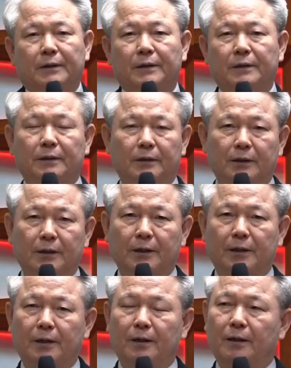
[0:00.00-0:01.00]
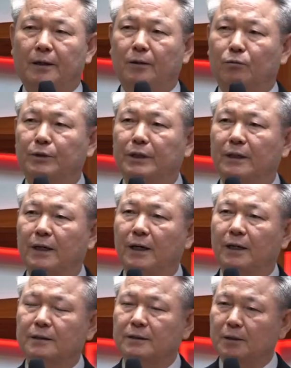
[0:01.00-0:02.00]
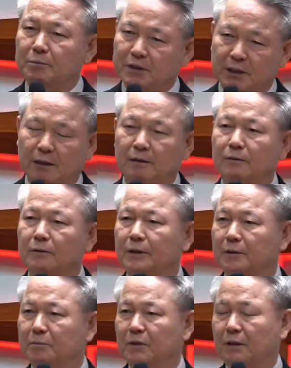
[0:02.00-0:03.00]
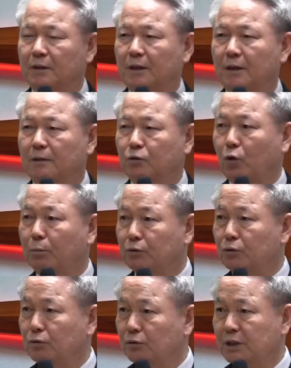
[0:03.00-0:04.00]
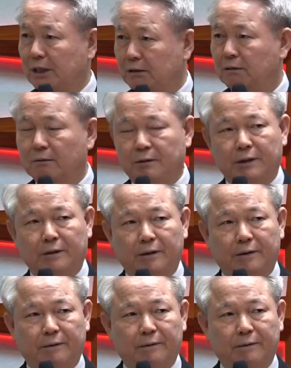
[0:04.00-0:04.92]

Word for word: 이게 우리가 참 잘 들어야 됩니다. 저부터도 잘 들어야 돼요.